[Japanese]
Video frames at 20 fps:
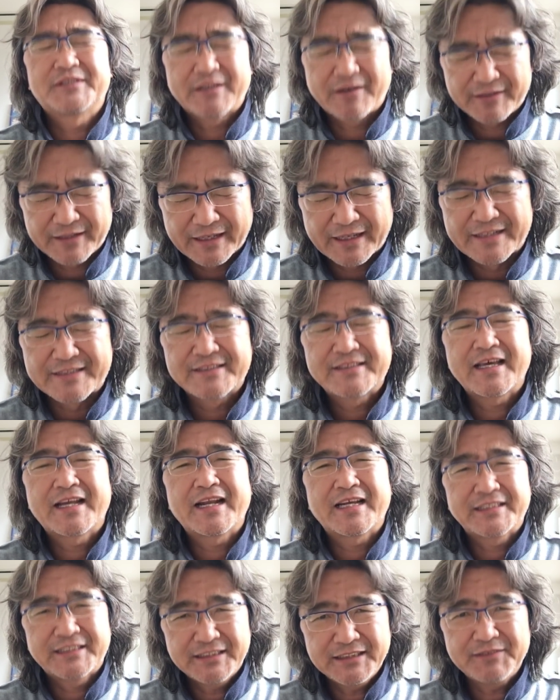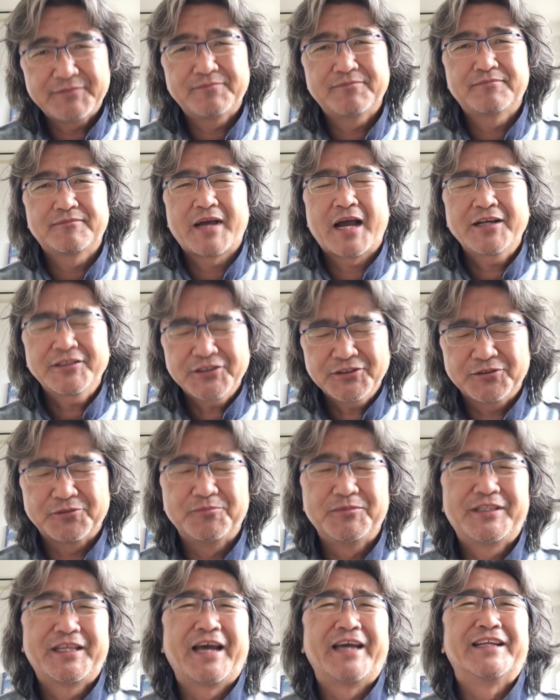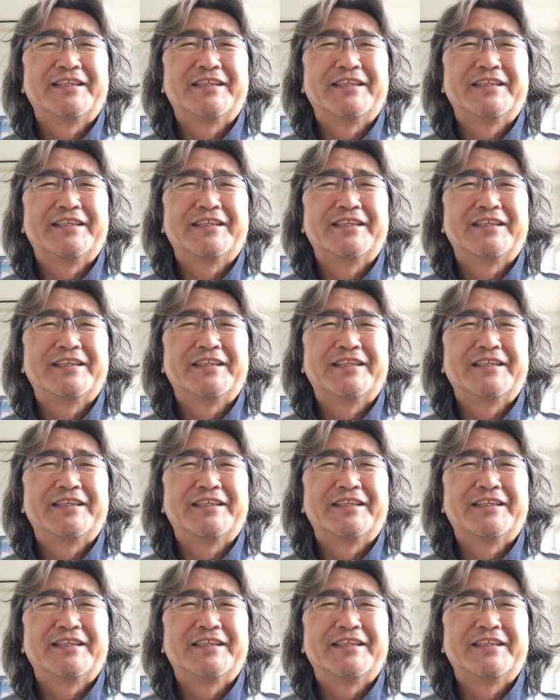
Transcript: 沢田研二さんらしい拍手みた